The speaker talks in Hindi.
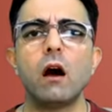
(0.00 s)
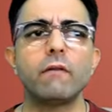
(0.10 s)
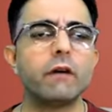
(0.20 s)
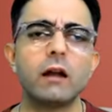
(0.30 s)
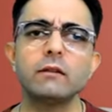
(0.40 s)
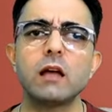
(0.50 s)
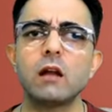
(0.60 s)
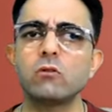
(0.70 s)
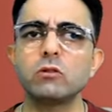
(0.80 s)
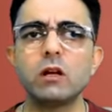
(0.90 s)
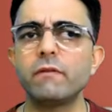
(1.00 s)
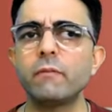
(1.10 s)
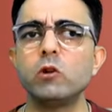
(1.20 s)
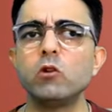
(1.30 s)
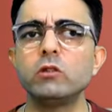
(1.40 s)
अफगानिस्तान को सिर्फ
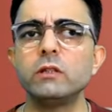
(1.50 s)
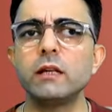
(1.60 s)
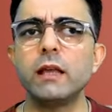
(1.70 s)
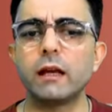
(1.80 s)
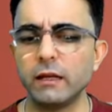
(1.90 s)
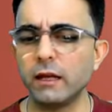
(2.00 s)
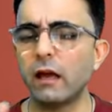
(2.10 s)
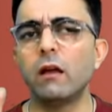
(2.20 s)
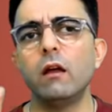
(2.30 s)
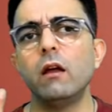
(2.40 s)
अब दो चीज़ें देखनी हैं